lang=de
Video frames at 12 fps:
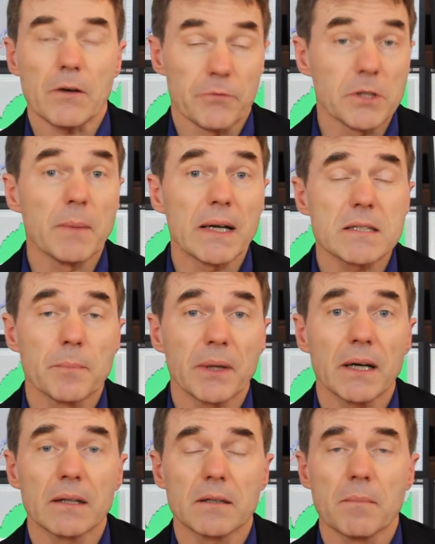Vielmann ist eine
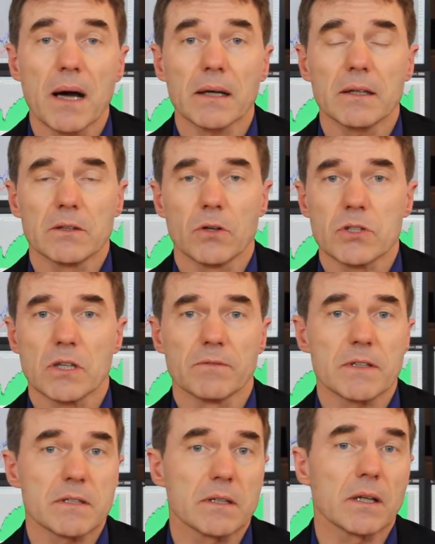bekannte Marke in
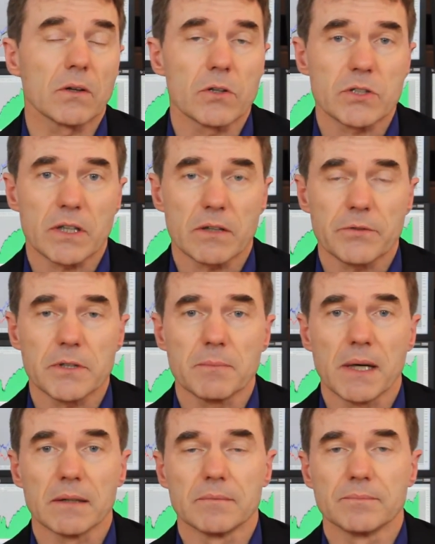Deutschland, fast jeder Deutsche kennt
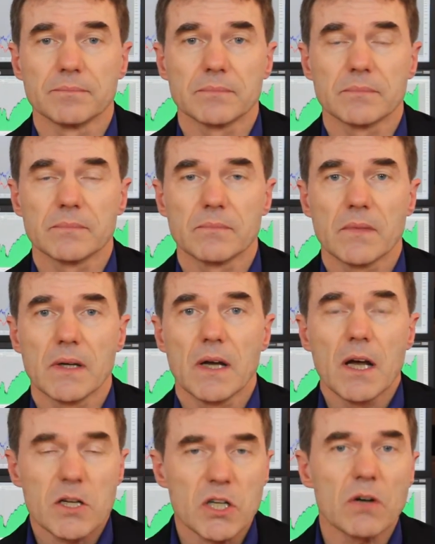Vielmann.
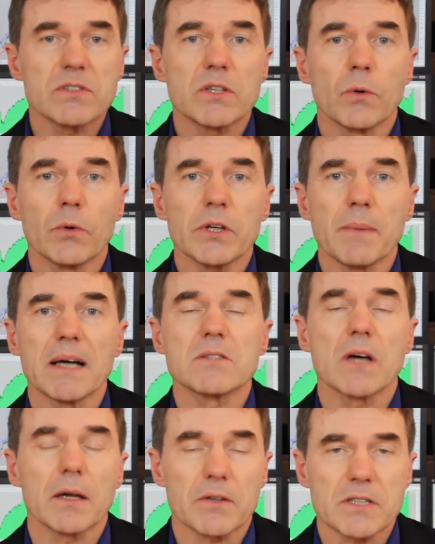Schauen Sie ruhig mal in
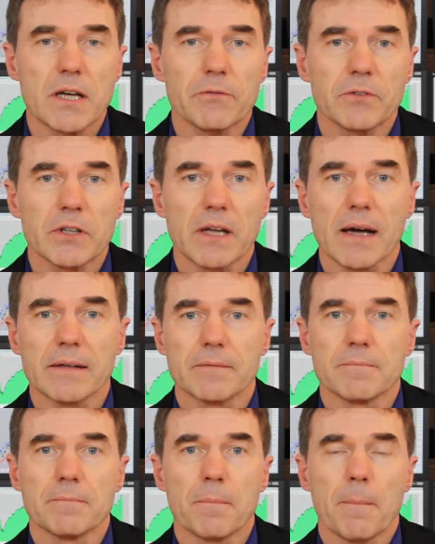so ein Geschäft hinein.
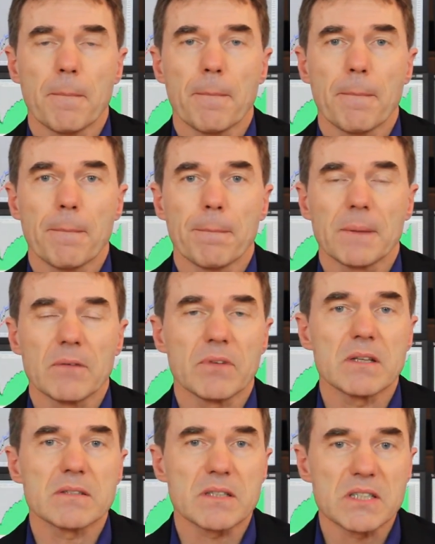Dann
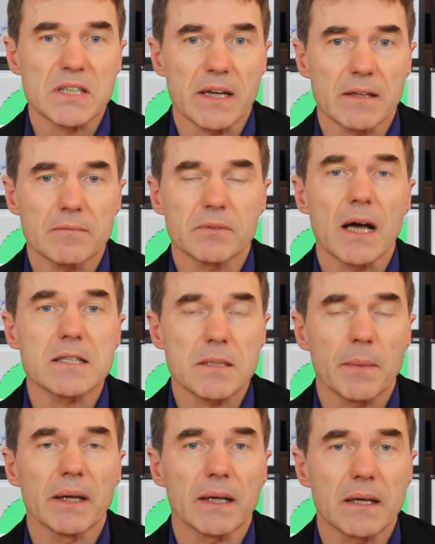werden Sie sehen, da ist
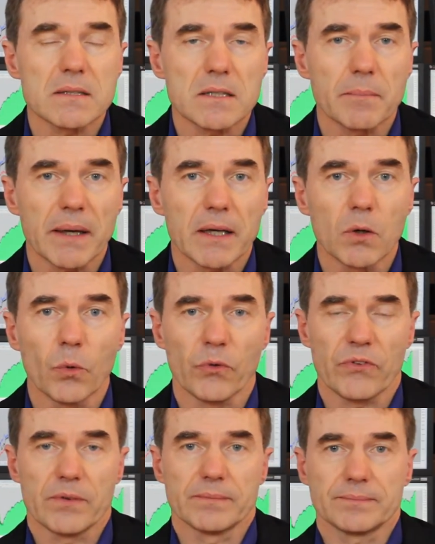immer eine ganze Menge
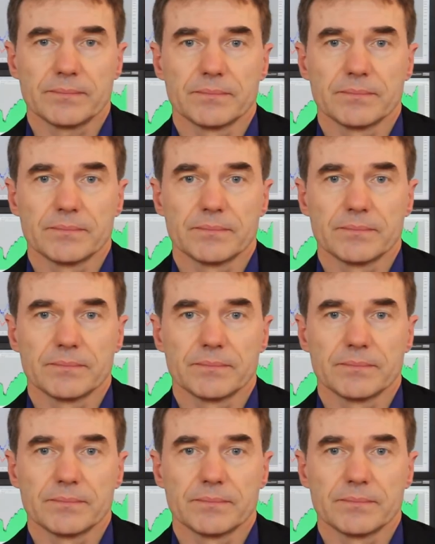los.